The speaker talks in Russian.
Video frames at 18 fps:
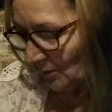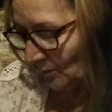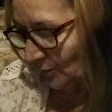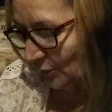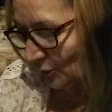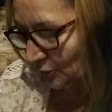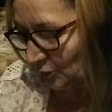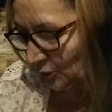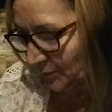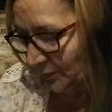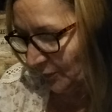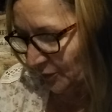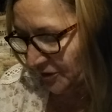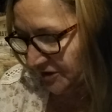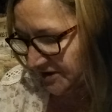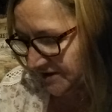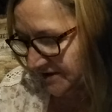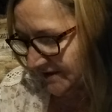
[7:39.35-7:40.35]
будут
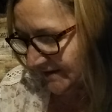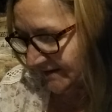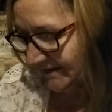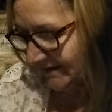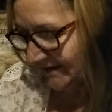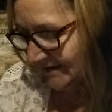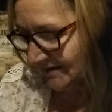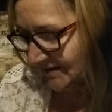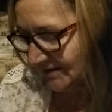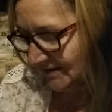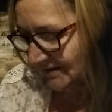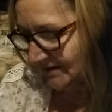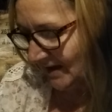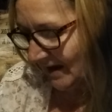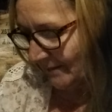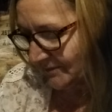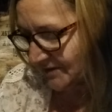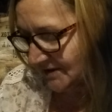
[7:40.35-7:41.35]
прощены
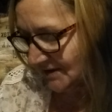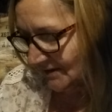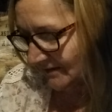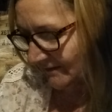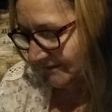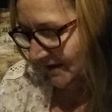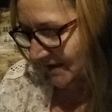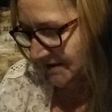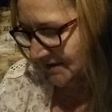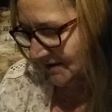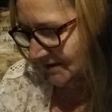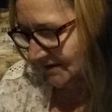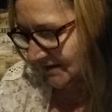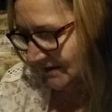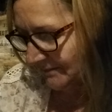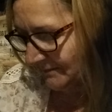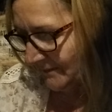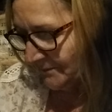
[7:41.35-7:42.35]
сынам
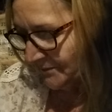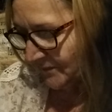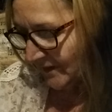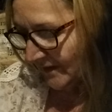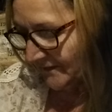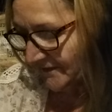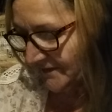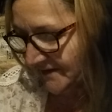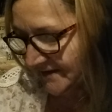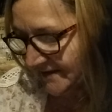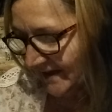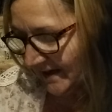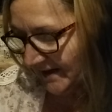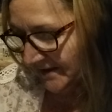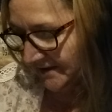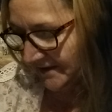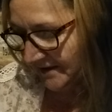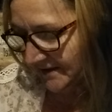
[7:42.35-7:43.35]
человеческим все
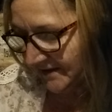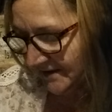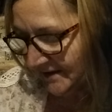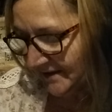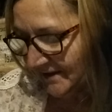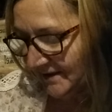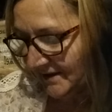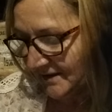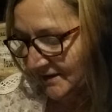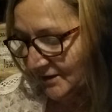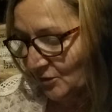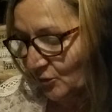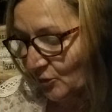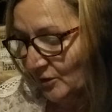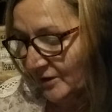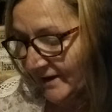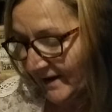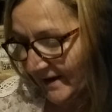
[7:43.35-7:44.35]
грехи и
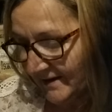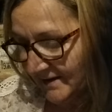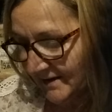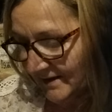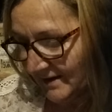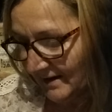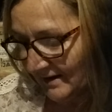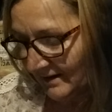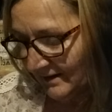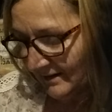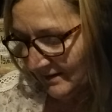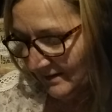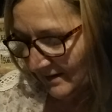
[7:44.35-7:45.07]
хуления,